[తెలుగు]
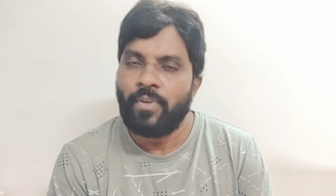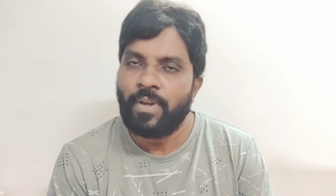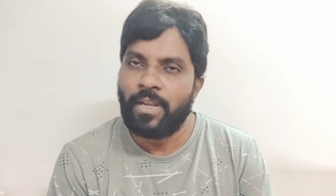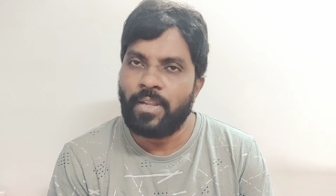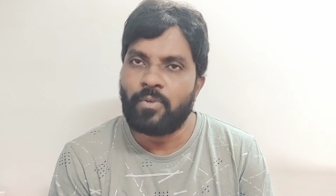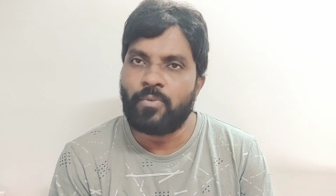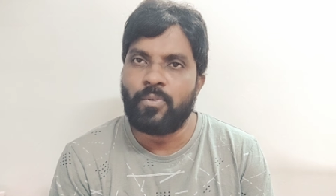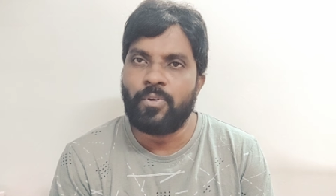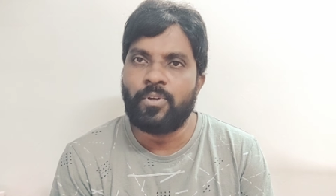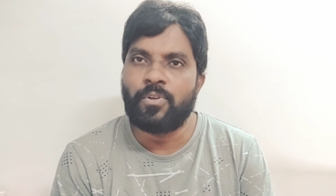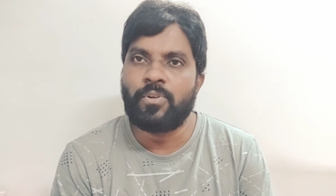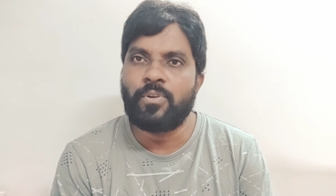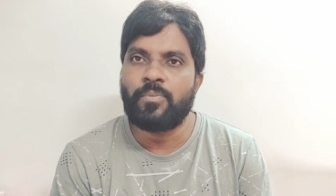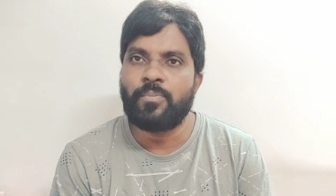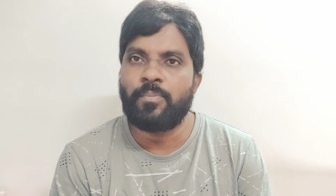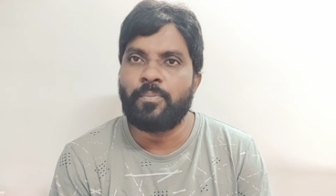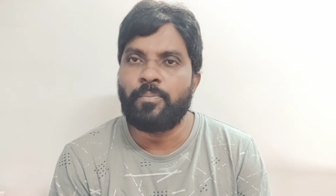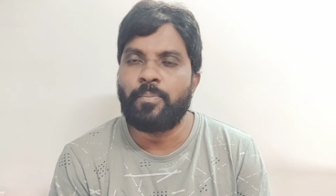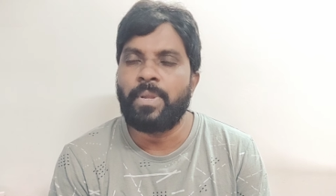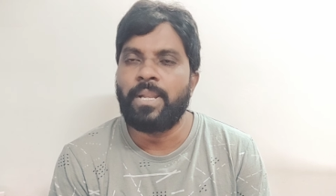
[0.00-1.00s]
వాళ్ళ కొడుకు
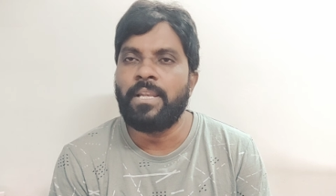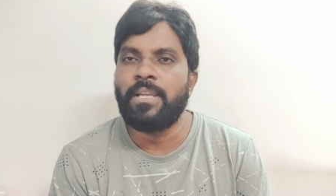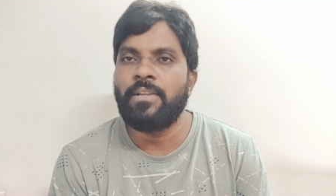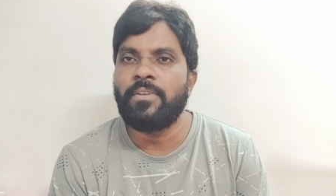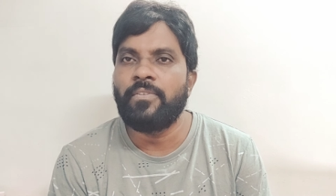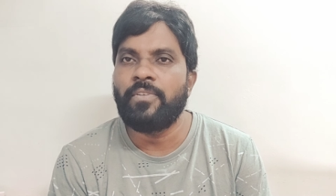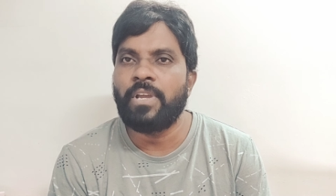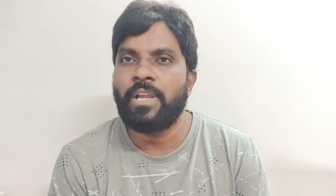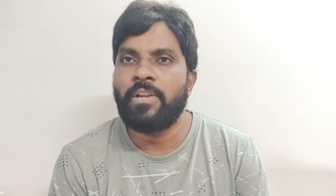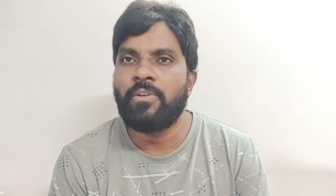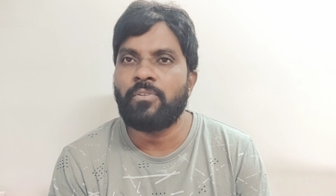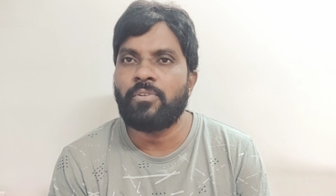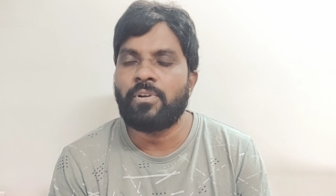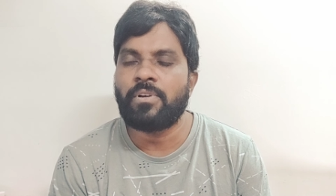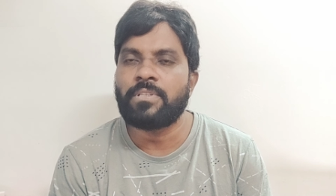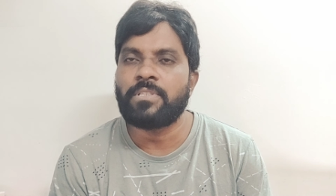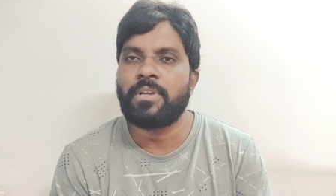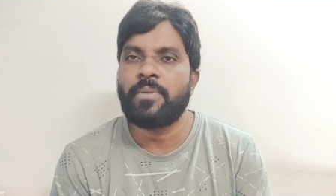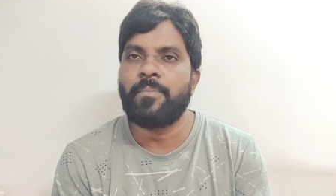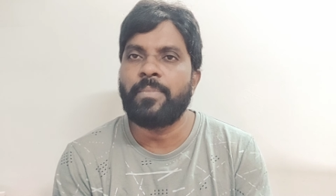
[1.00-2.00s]
పెళ్లి
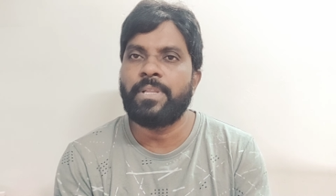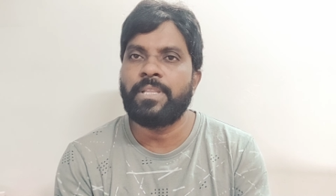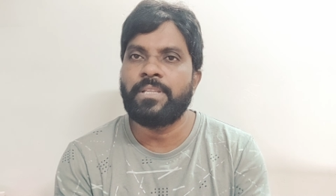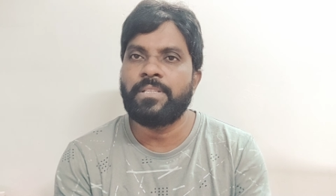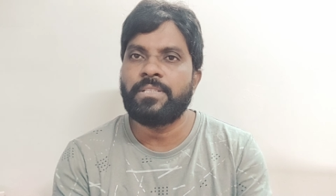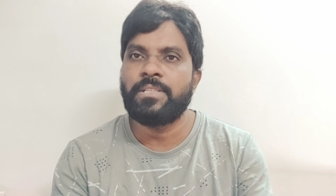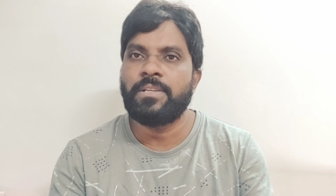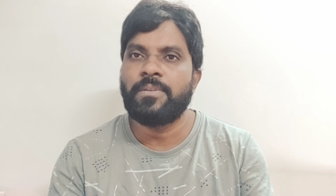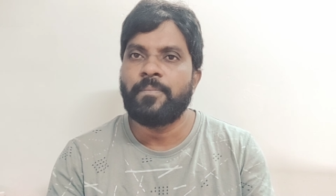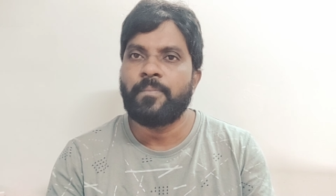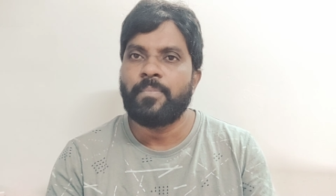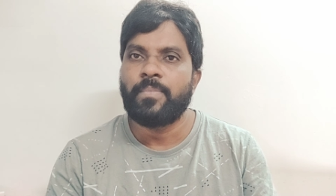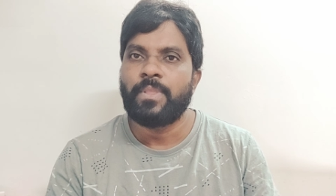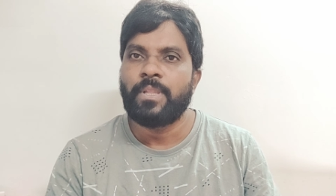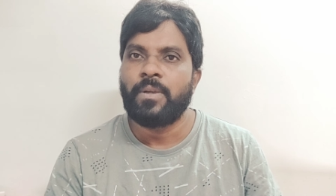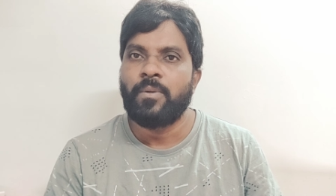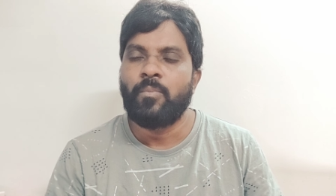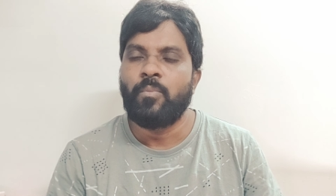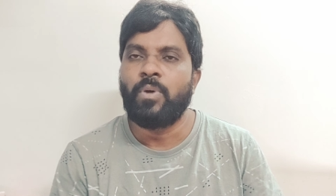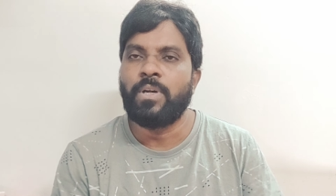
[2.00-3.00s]
వేడుకకు సంబంధించి
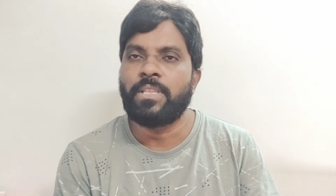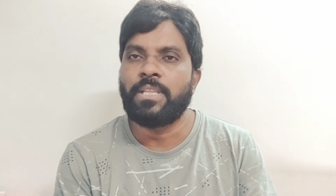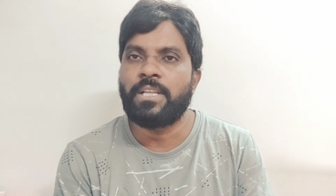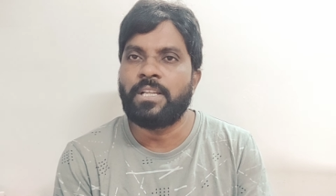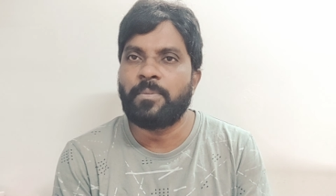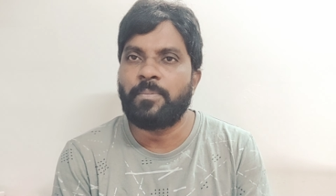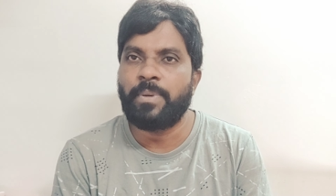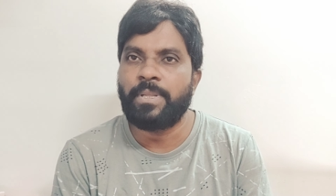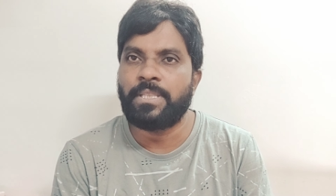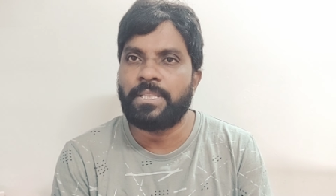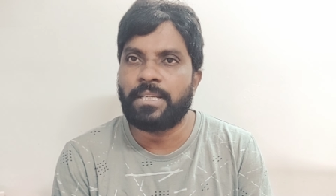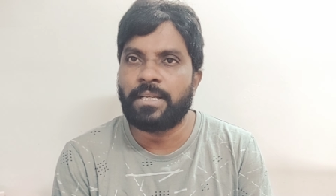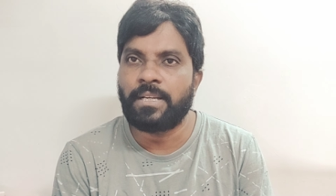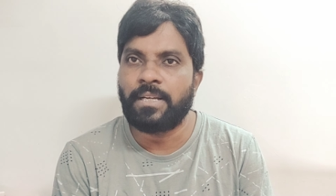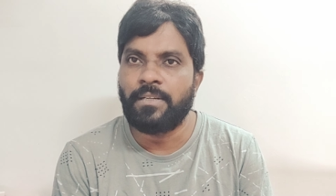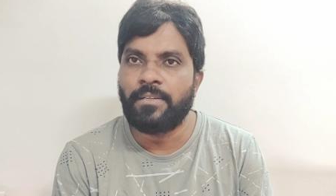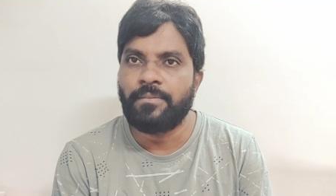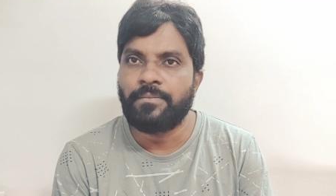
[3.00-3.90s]
మొదటి పత్రిక